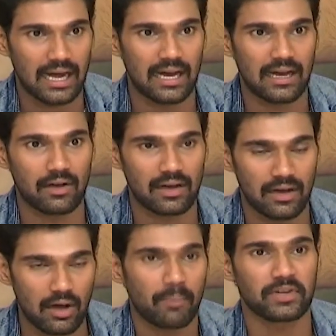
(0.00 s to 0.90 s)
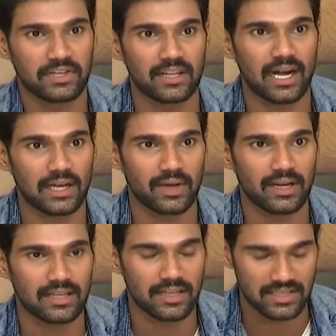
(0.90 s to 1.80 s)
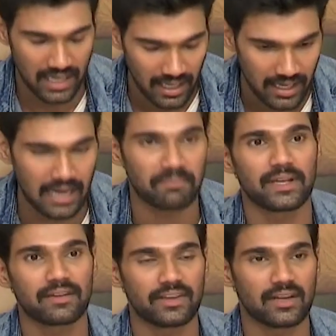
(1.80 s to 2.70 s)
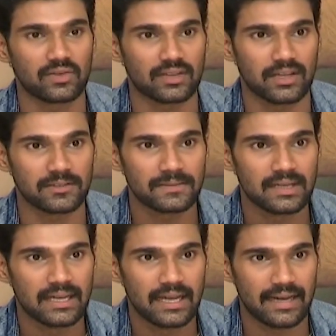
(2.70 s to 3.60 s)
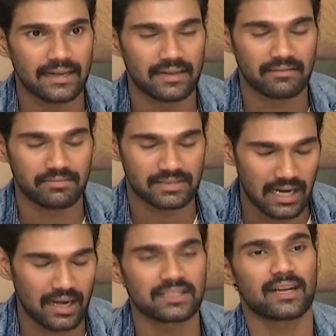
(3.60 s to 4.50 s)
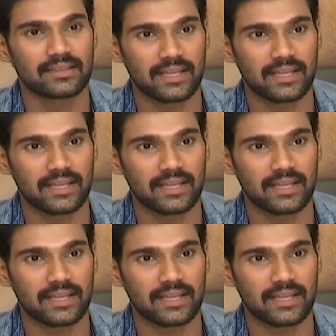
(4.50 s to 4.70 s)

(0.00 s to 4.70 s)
ఆ ఆపర్చునిటీ రావడం అనేది నేను చాలా హ్యాపీగా ఫీల్ అవుతున్నాను అండ్ చాలా చాలా